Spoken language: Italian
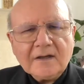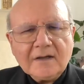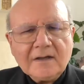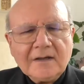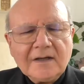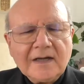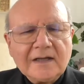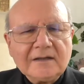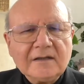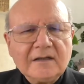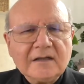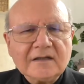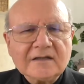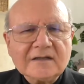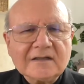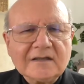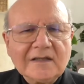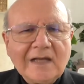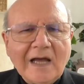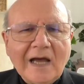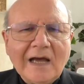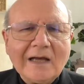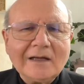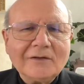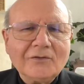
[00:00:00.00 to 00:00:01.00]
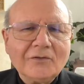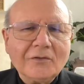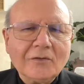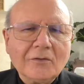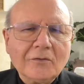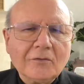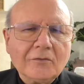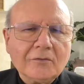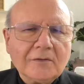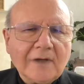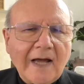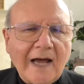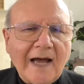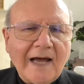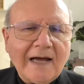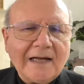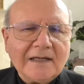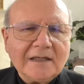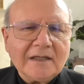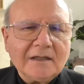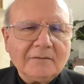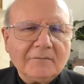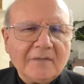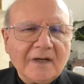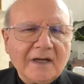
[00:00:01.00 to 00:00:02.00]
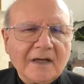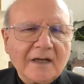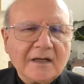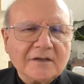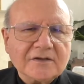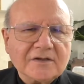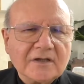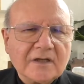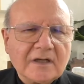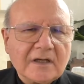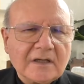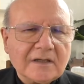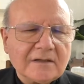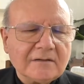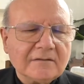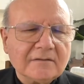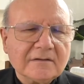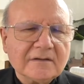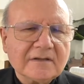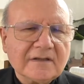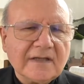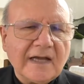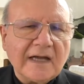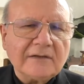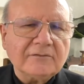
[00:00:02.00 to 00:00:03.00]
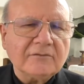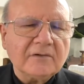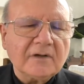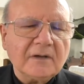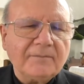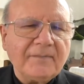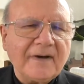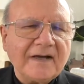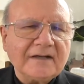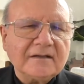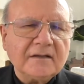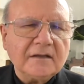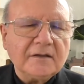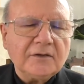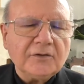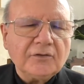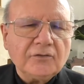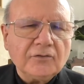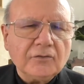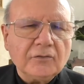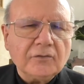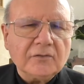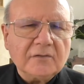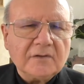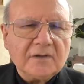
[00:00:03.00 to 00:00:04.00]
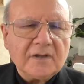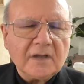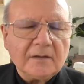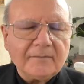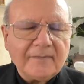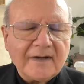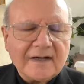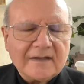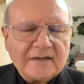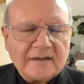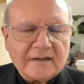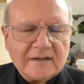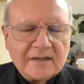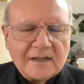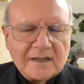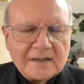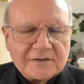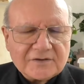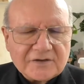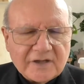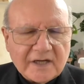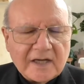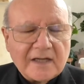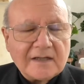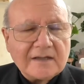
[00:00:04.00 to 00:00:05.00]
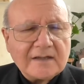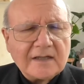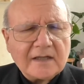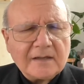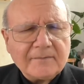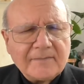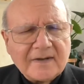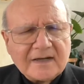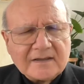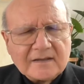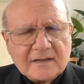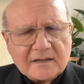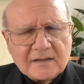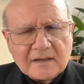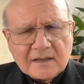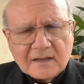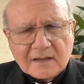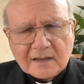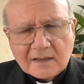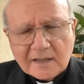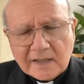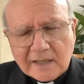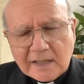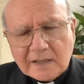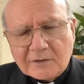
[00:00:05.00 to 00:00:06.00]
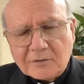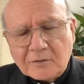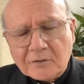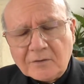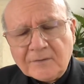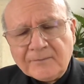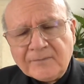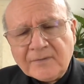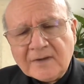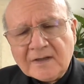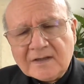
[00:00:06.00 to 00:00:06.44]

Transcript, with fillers: L'attestato unanime che c'è stato da parte di tutti, da parte della gente, da parte del clero,